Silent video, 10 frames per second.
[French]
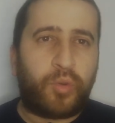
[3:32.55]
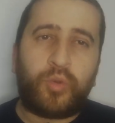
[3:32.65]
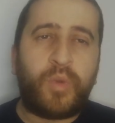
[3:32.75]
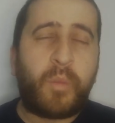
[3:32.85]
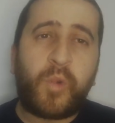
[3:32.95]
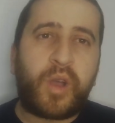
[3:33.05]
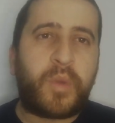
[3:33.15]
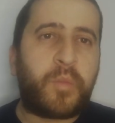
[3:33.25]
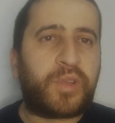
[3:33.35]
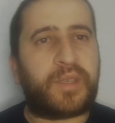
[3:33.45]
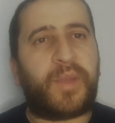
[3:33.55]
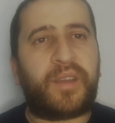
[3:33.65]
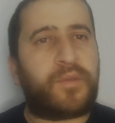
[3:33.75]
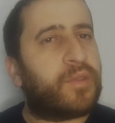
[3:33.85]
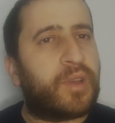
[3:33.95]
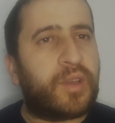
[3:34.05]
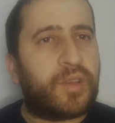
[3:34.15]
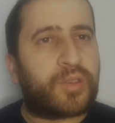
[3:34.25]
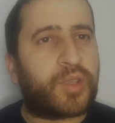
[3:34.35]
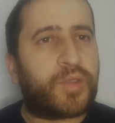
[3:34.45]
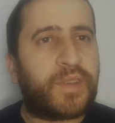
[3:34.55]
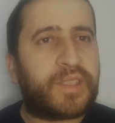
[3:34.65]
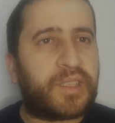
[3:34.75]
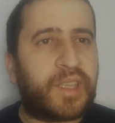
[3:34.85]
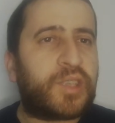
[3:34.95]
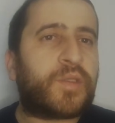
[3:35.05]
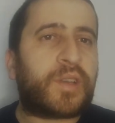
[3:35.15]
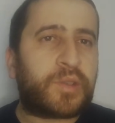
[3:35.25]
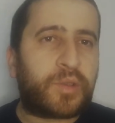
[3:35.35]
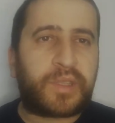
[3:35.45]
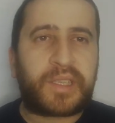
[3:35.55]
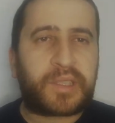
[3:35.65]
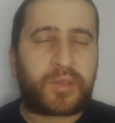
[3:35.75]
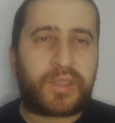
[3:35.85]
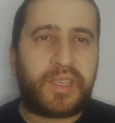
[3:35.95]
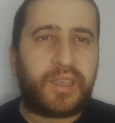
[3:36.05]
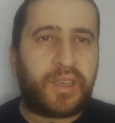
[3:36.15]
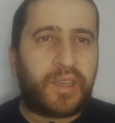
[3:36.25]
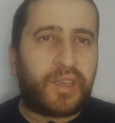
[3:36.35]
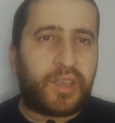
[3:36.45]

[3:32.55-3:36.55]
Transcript: Ou même moi, même moi, ça m'arrive ce que je fais, c'est que dès que je veux un jeu dès sa sortie,